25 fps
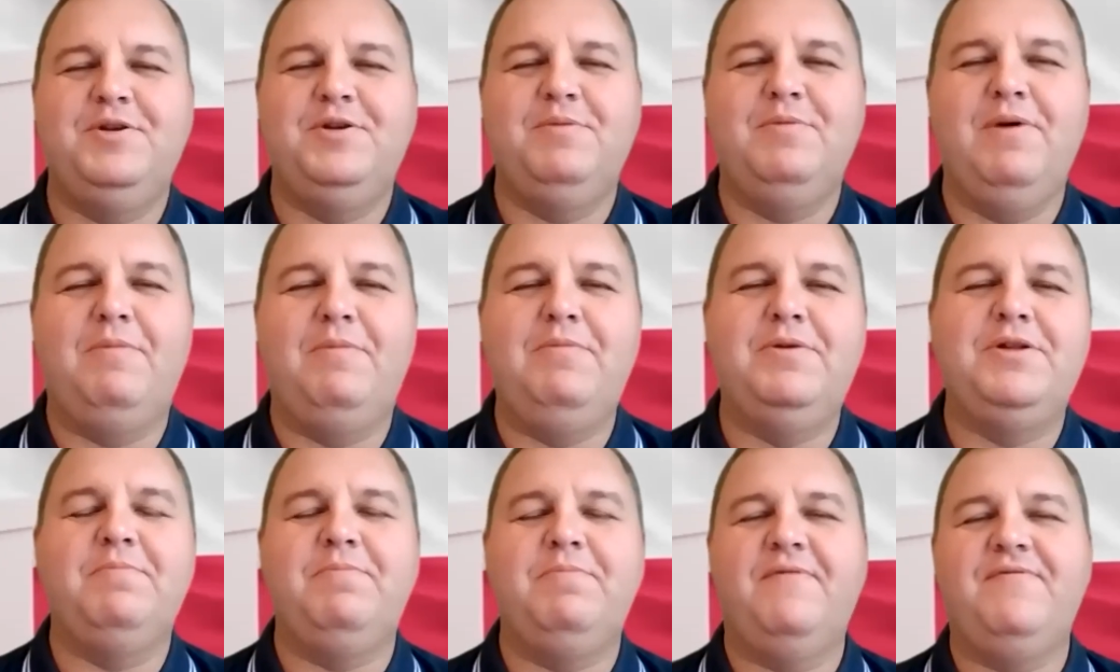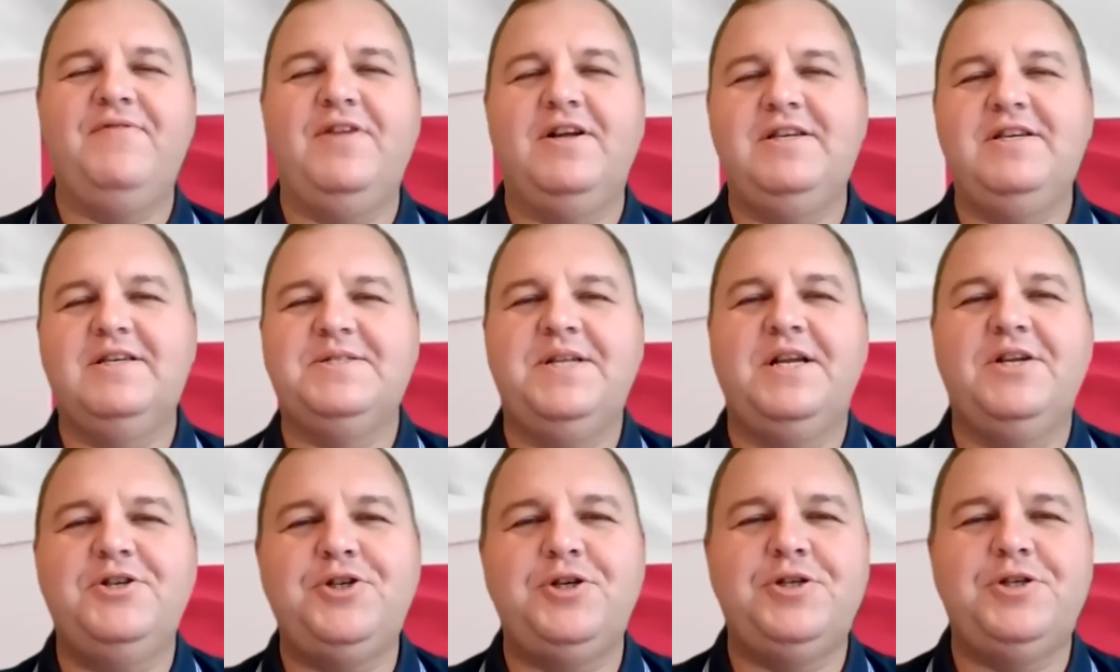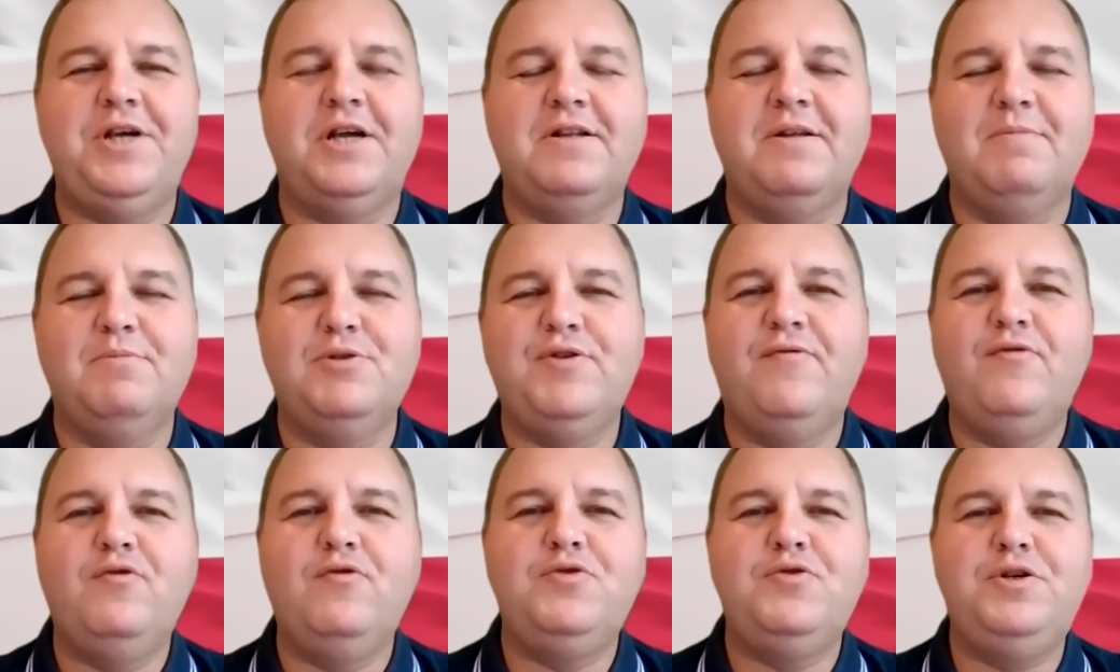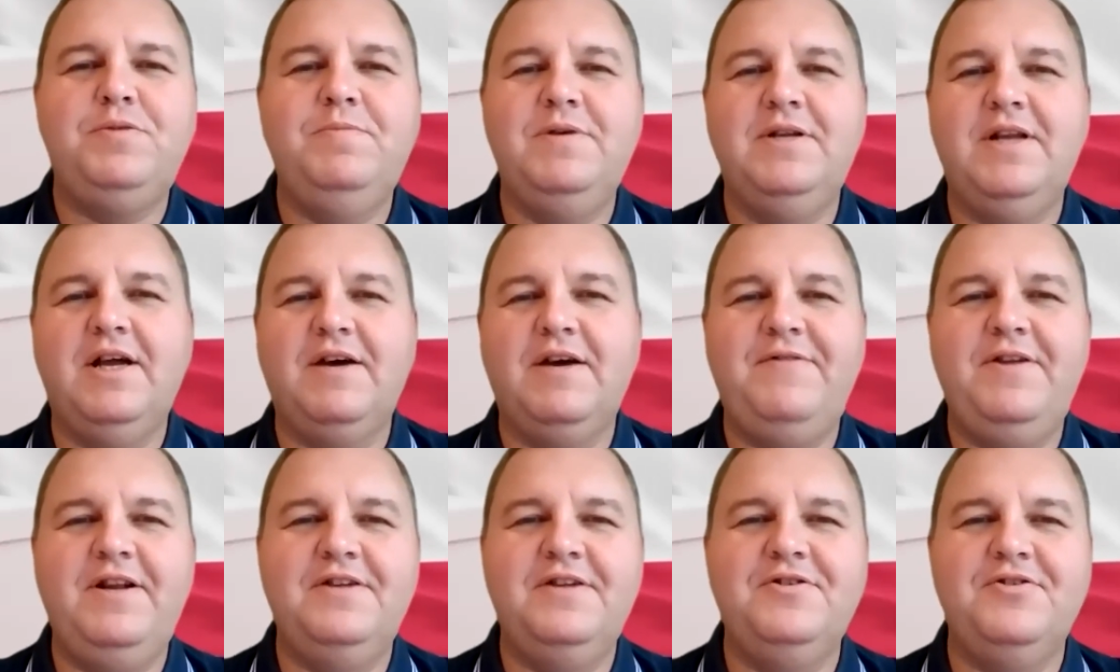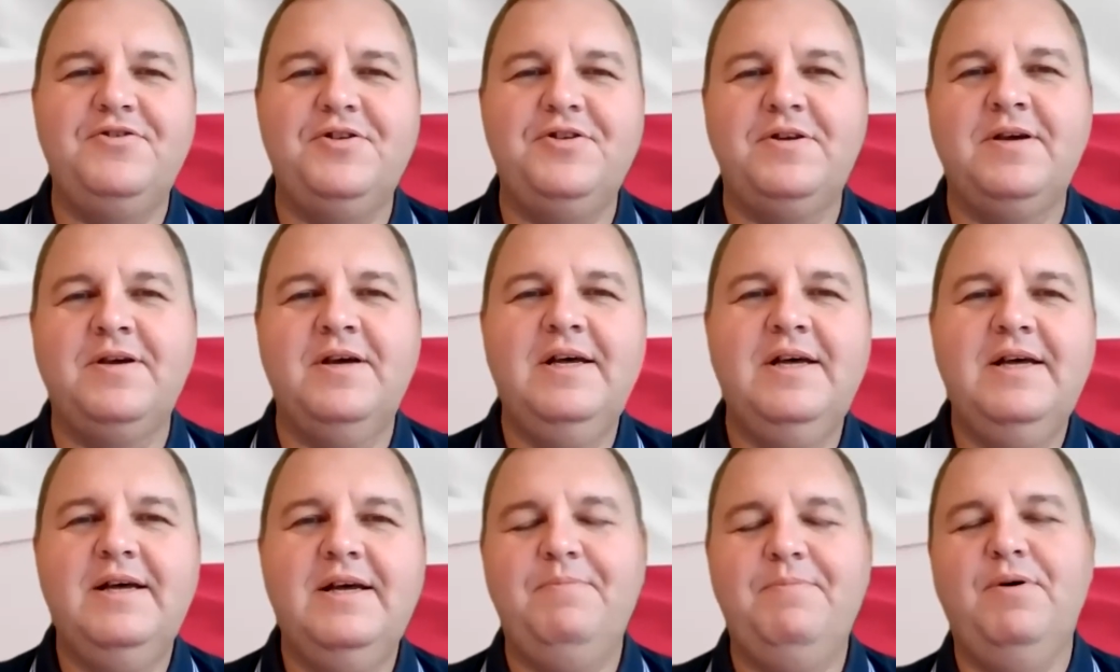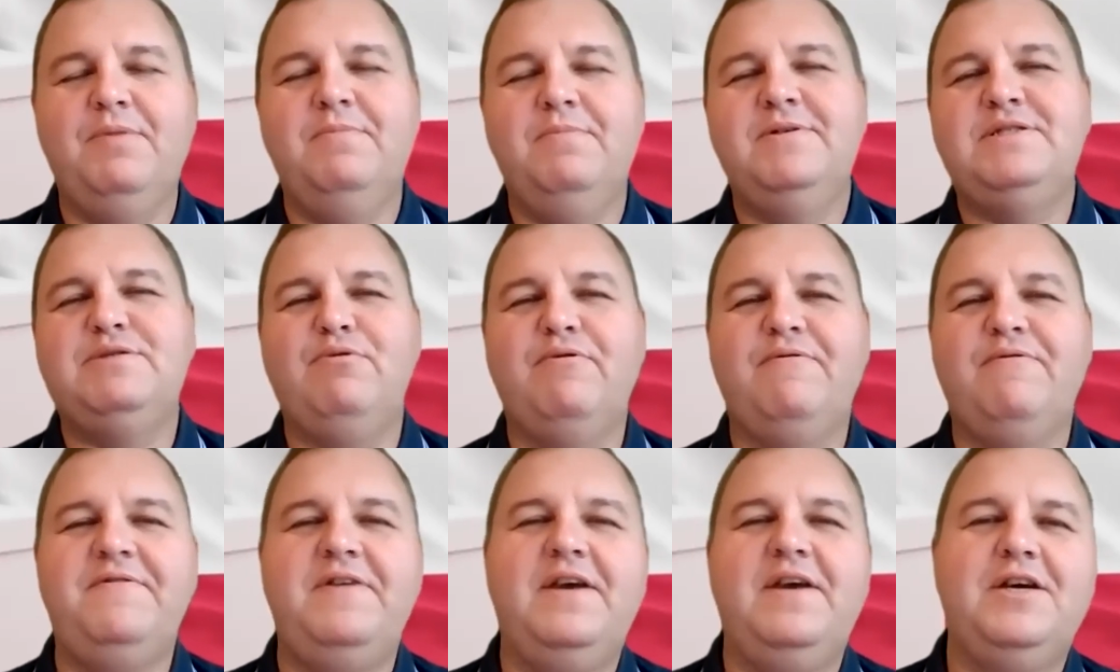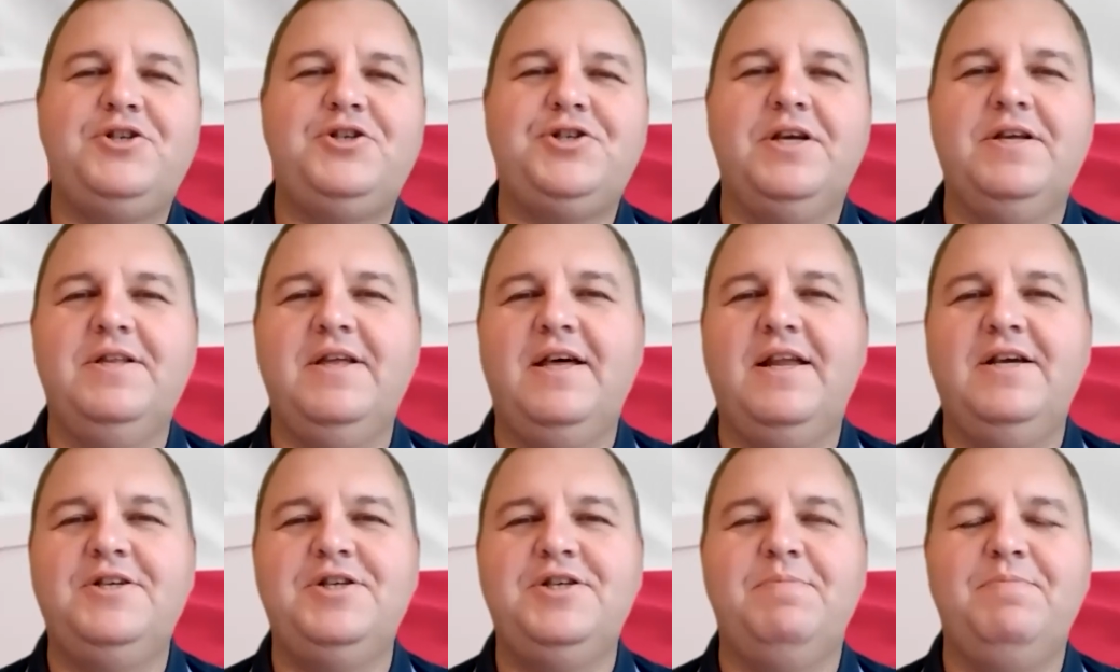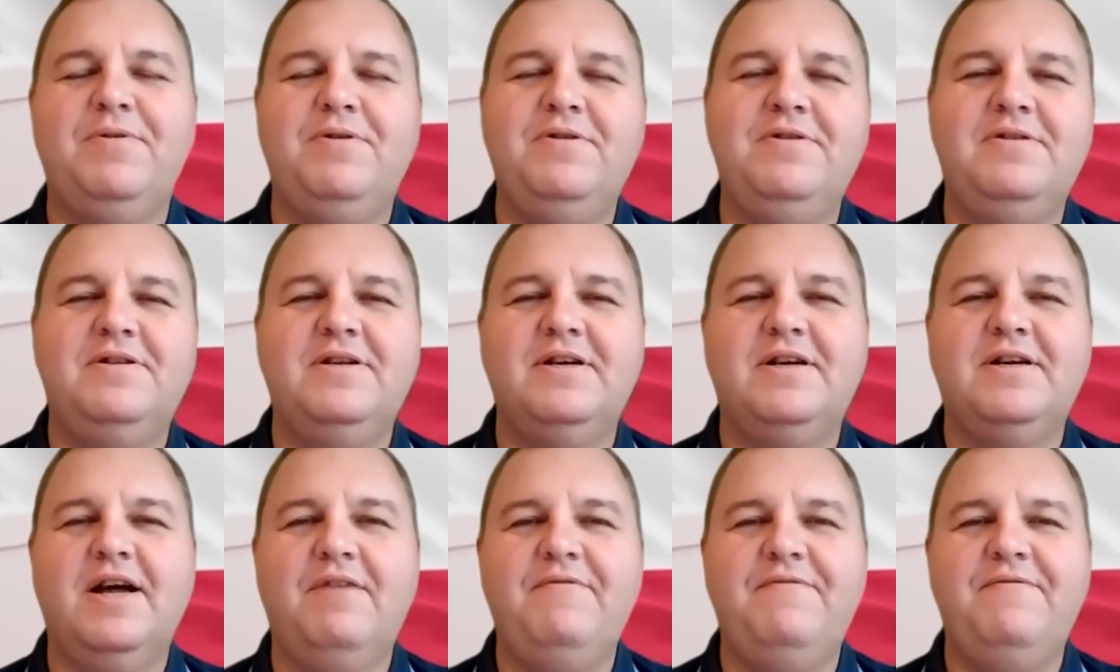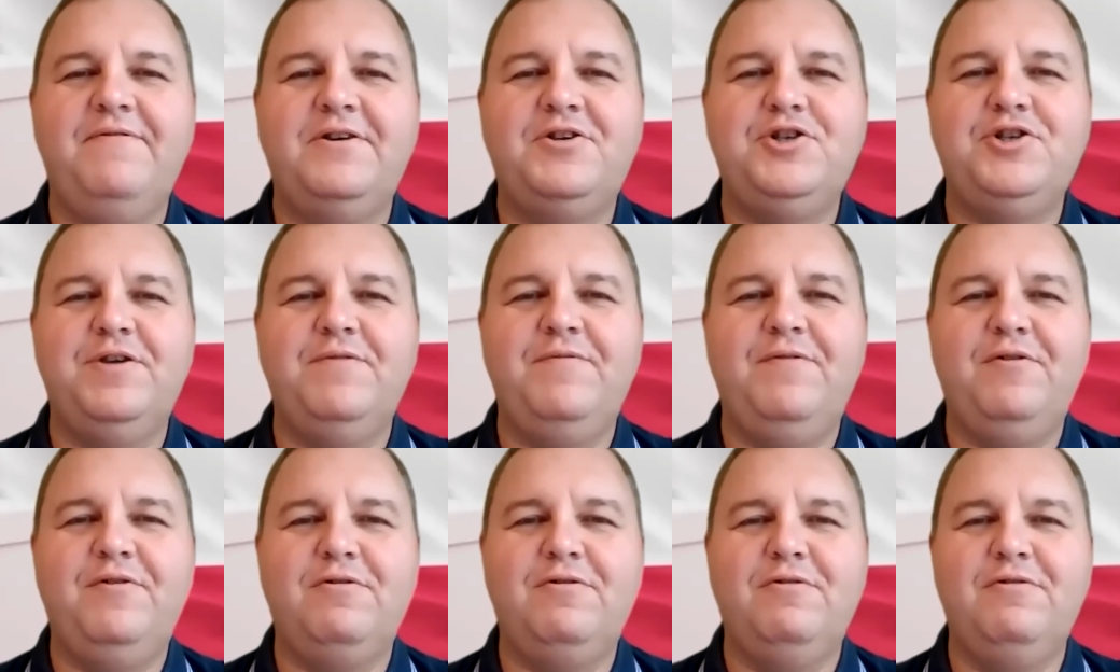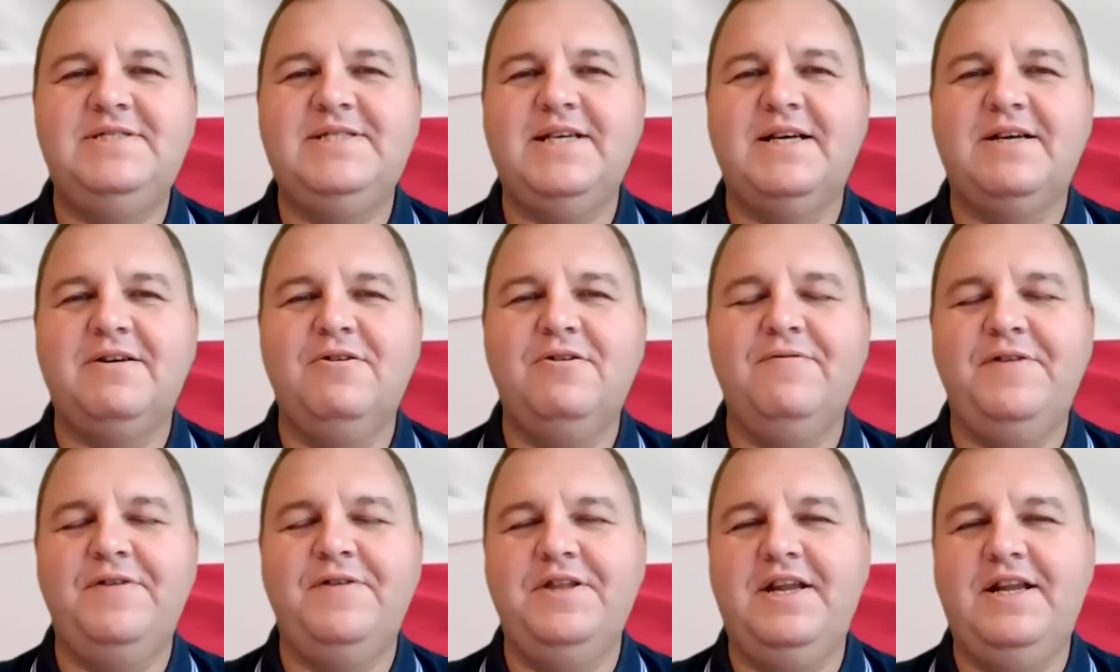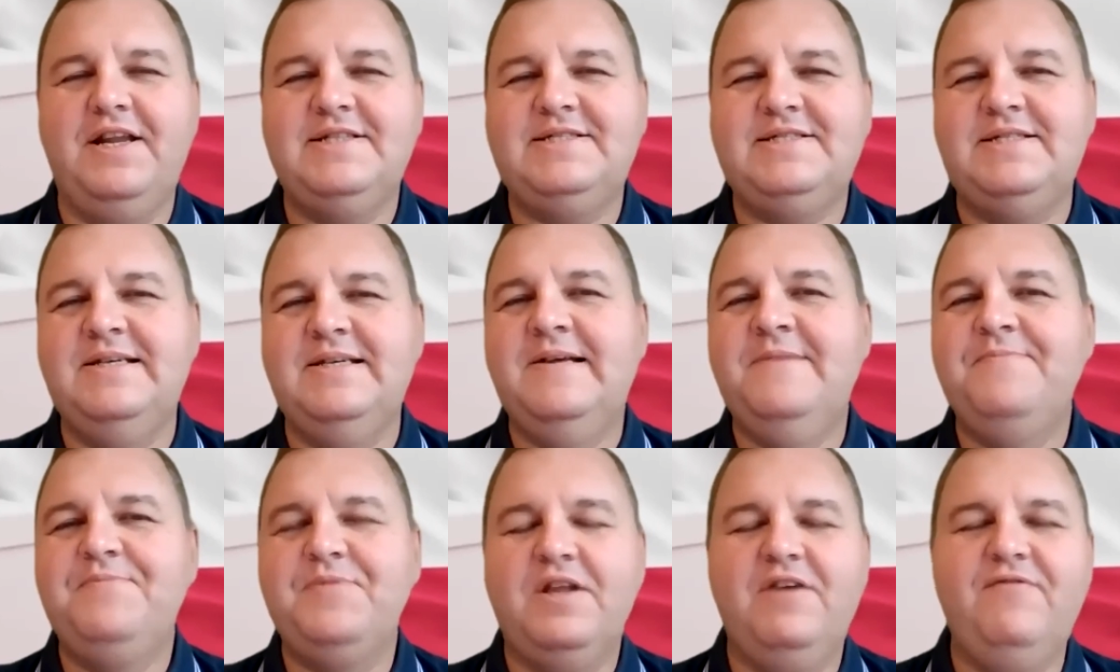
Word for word: faktycznie byłaby to pewna niezręczność, ale to może wrócimy na chwilę do tych pomysłów. Jeszcze na razie political fiction w okolicach Konfederacji.